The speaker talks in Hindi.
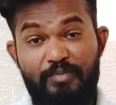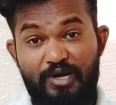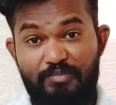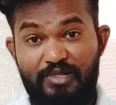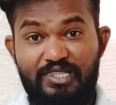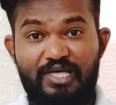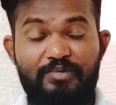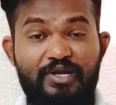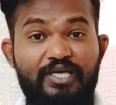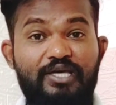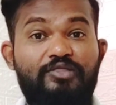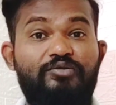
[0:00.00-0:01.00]
पेमेंट मिलता भी
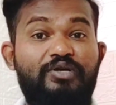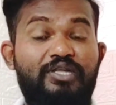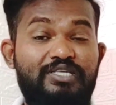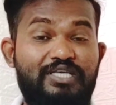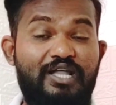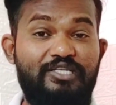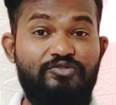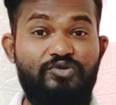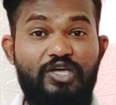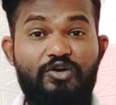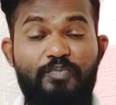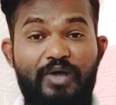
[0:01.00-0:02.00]
नहीं है तो इन्हीं सारी चीजों
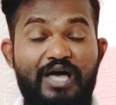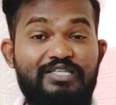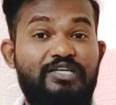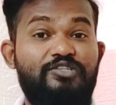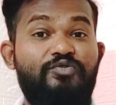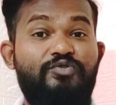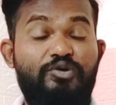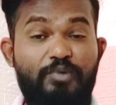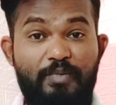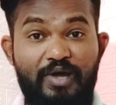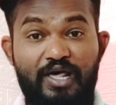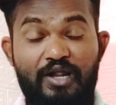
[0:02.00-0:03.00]
के ऊपर आज का जो वीडियो
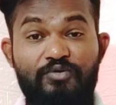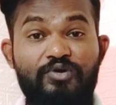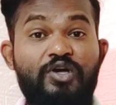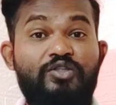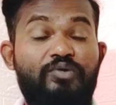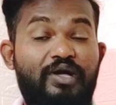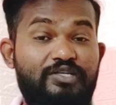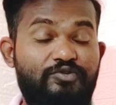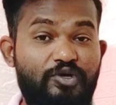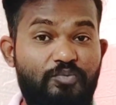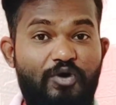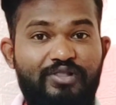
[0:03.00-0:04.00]
मैं बना रहा हूँ तो क्या
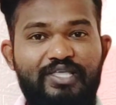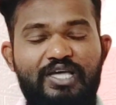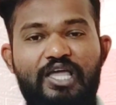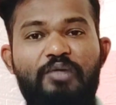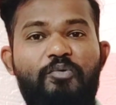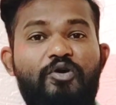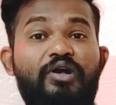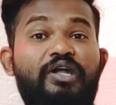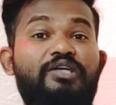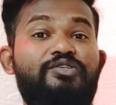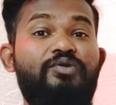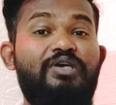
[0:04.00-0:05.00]
वीडियो बहुत ही इंपॉर्टेंट
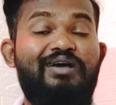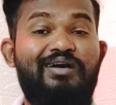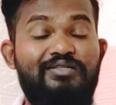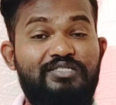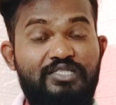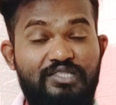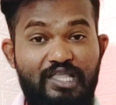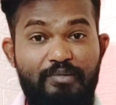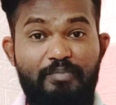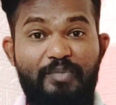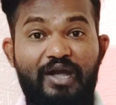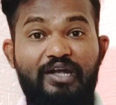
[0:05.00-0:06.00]
है जो कि जितने भी
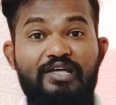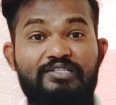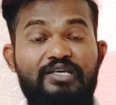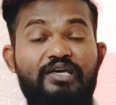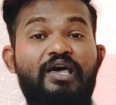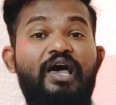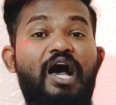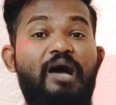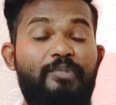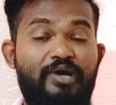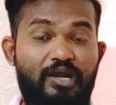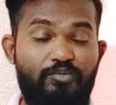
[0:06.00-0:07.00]
पार्टनर से आप
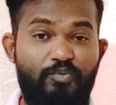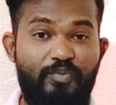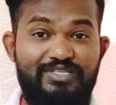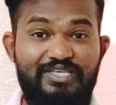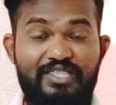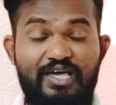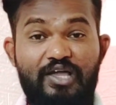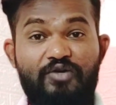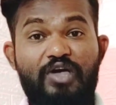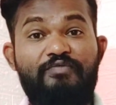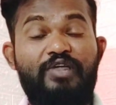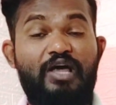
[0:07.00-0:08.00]
अगर मुंबई से देख रहे हो
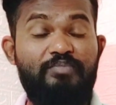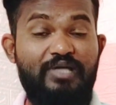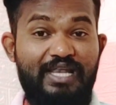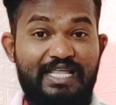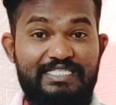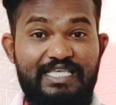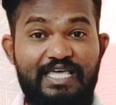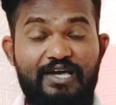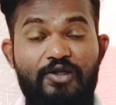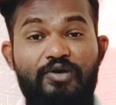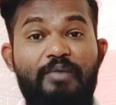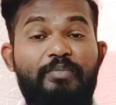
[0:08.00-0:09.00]
या फिर आप दिल्ली से
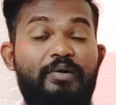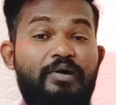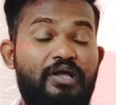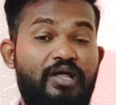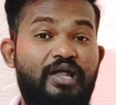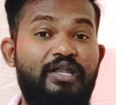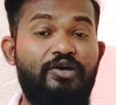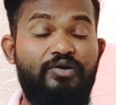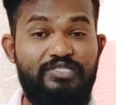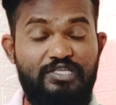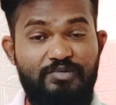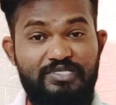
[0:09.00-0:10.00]
देख रहे हो या फिर अगर अन्य
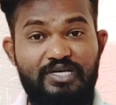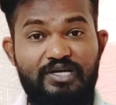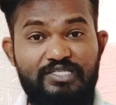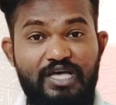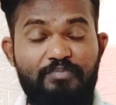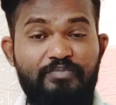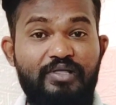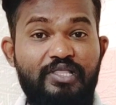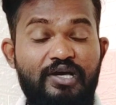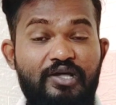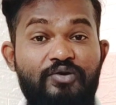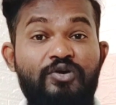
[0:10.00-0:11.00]
किसी भी शहर से आप
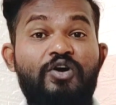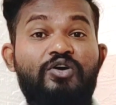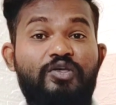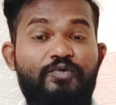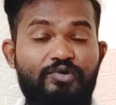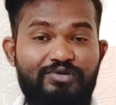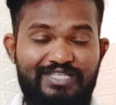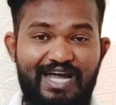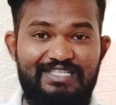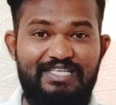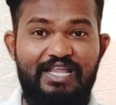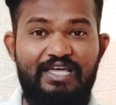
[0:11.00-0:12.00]
देख रहे हो तो वीडियो
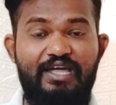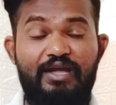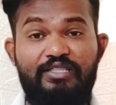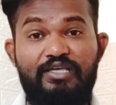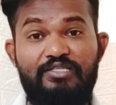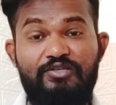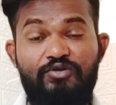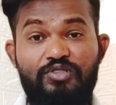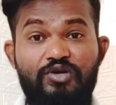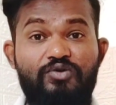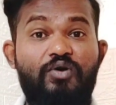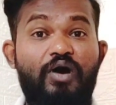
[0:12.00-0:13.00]
स्टार्ट से लेके एंड तक जरूर
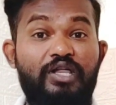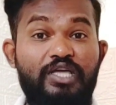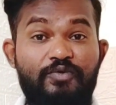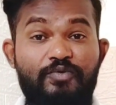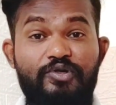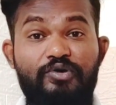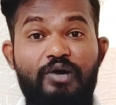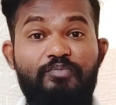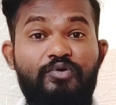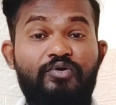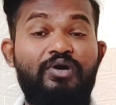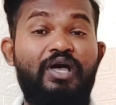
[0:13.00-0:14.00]
देखो और ये वीडियो
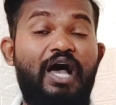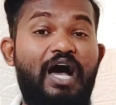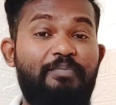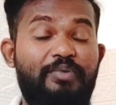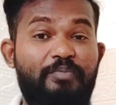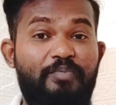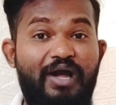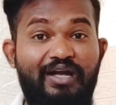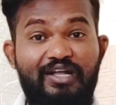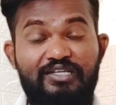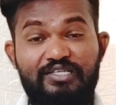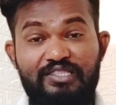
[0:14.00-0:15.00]
आपको आपके
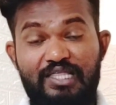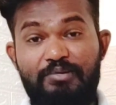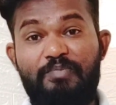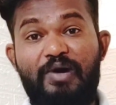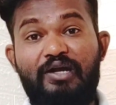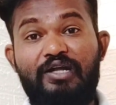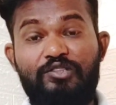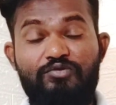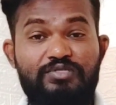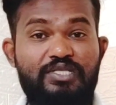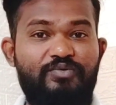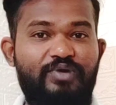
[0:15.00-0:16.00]
पार्टनर जितने भी पार्टनर
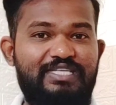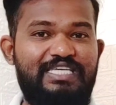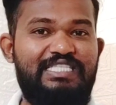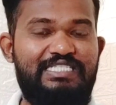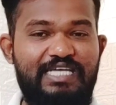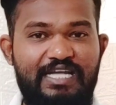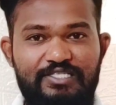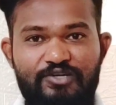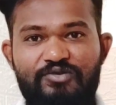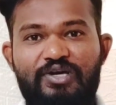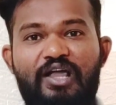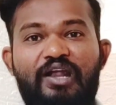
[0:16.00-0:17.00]
दोस्त है उनके साथ शेयर
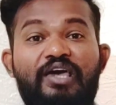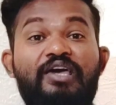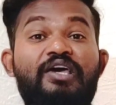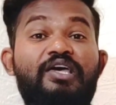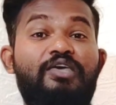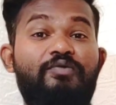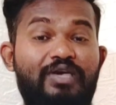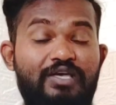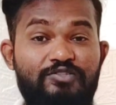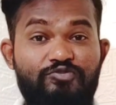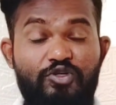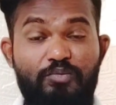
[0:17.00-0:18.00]
जरूर करना है क्योंकि
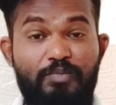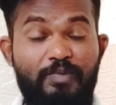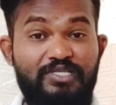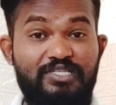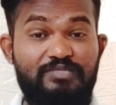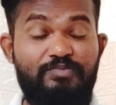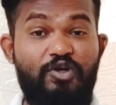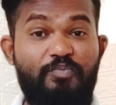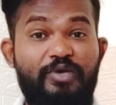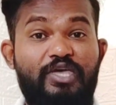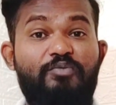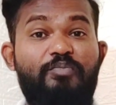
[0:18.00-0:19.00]
इस वीडियो में मैं जिस
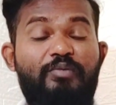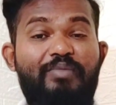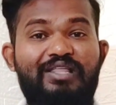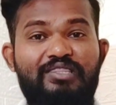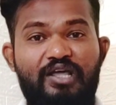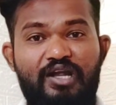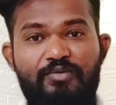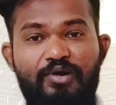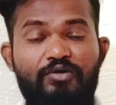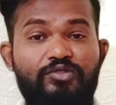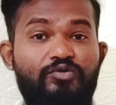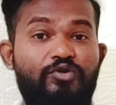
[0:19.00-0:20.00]
टॉपिक के ऊपर बात कर करने
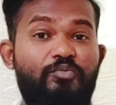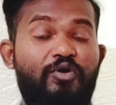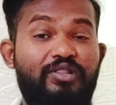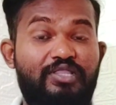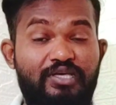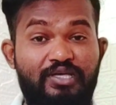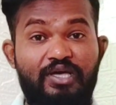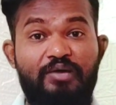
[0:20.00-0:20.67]
वाला हो तो वो बहुत ही